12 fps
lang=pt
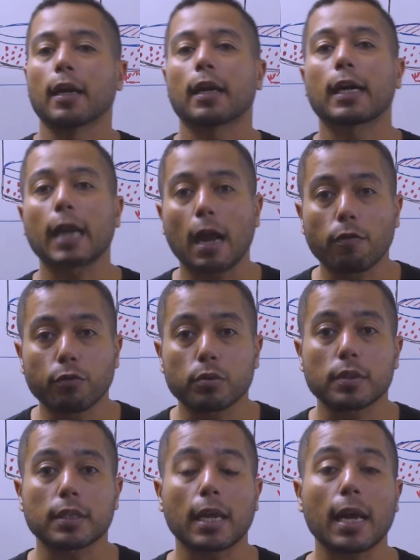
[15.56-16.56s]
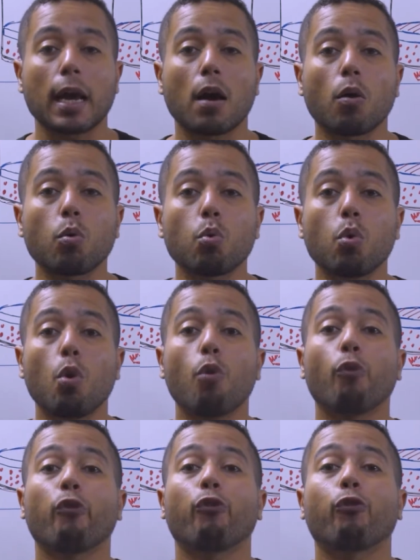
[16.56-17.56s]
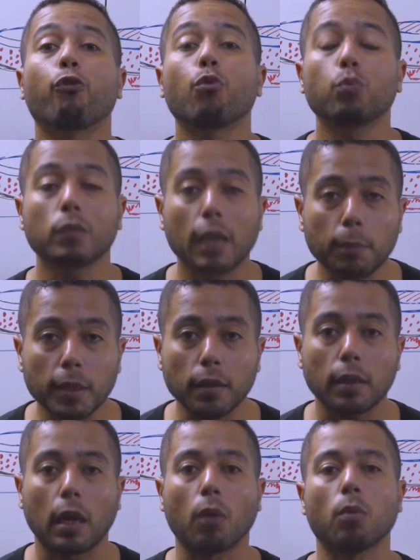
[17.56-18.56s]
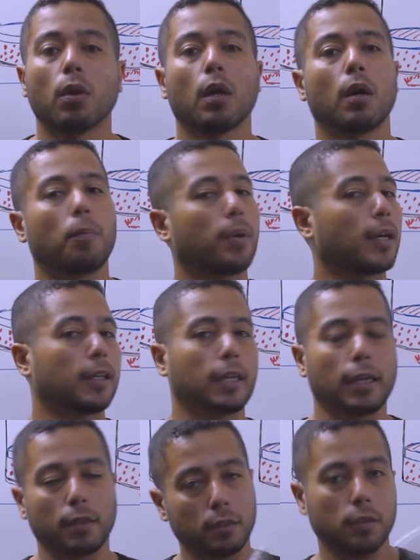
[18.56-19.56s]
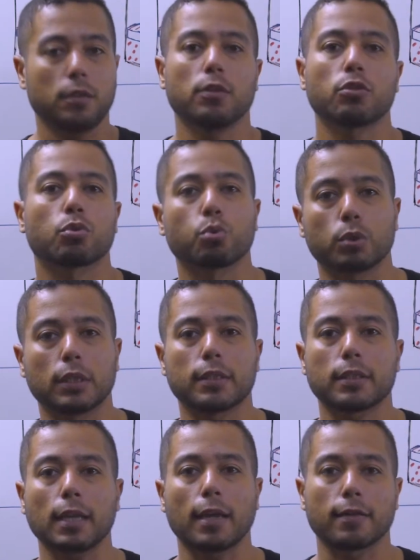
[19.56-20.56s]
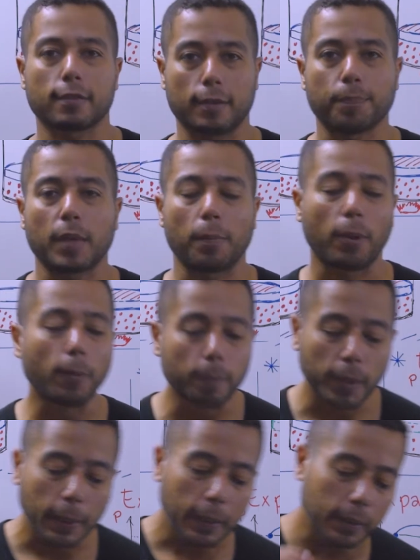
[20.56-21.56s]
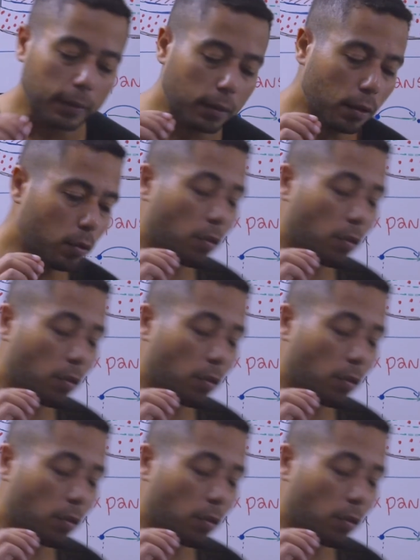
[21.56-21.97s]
gráficos é algo fundamental para quem estuda ciência, tá bom? Então